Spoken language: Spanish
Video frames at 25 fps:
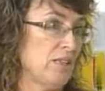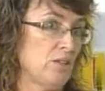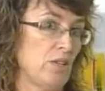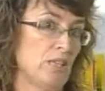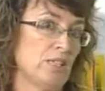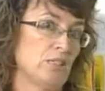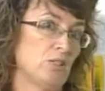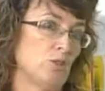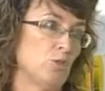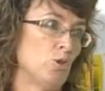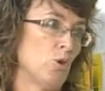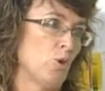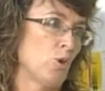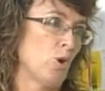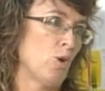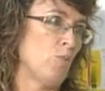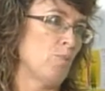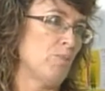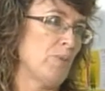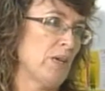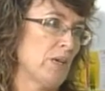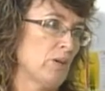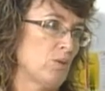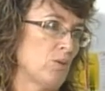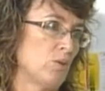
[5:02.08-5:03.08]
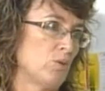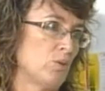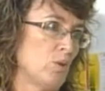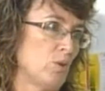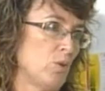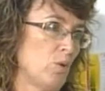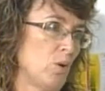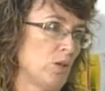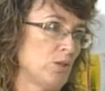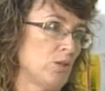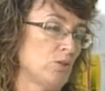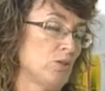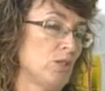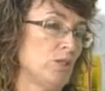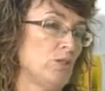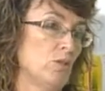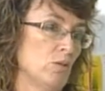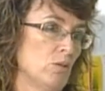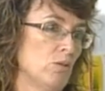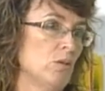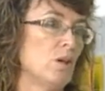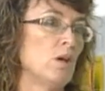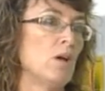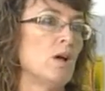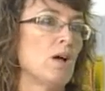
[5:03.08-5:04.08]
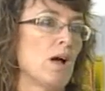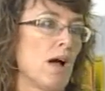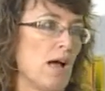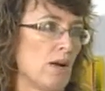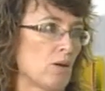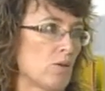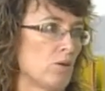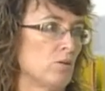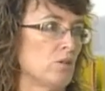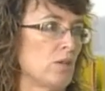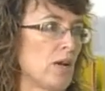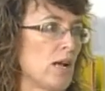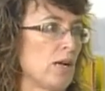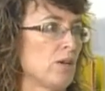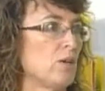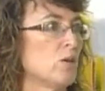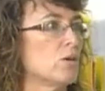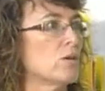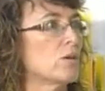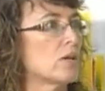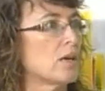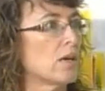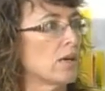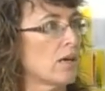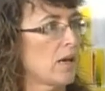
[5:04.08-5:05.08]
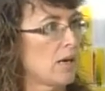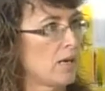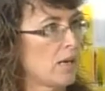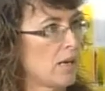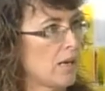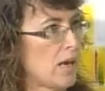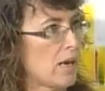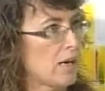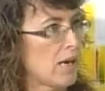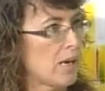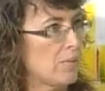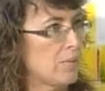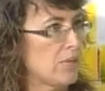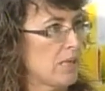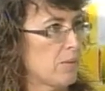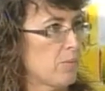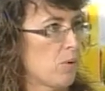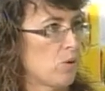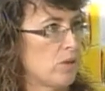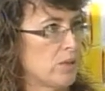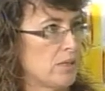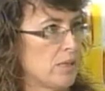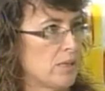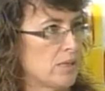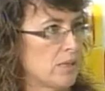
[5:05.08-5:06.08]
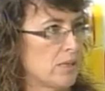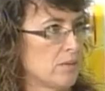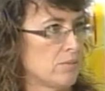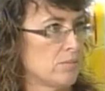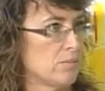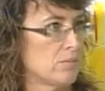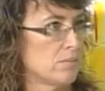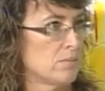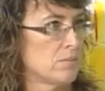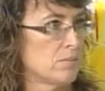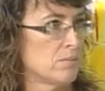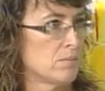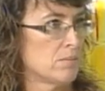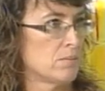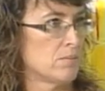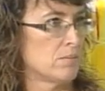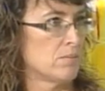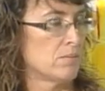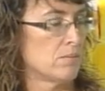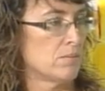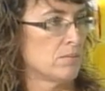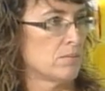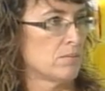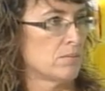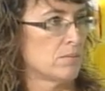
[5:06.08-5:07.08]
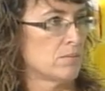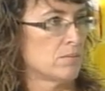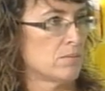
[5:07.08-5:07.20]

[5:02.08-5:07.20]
es no romper con todo eso, sino, al contrario, regenerar la vida política. Bueno, en el